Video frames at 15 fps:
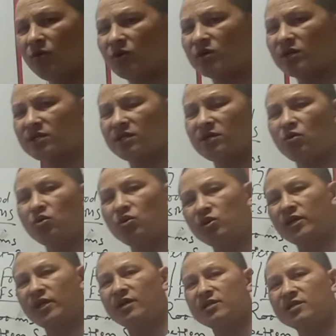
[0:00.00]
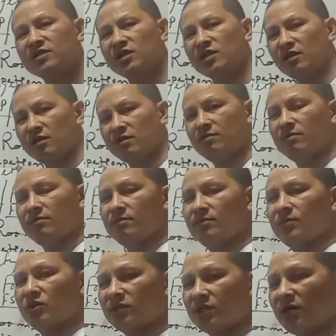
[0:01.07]
वो बोल रहा था वो क्या सही है
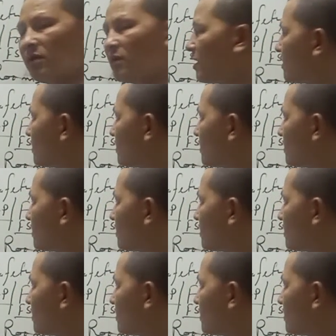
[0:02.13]
बोलता है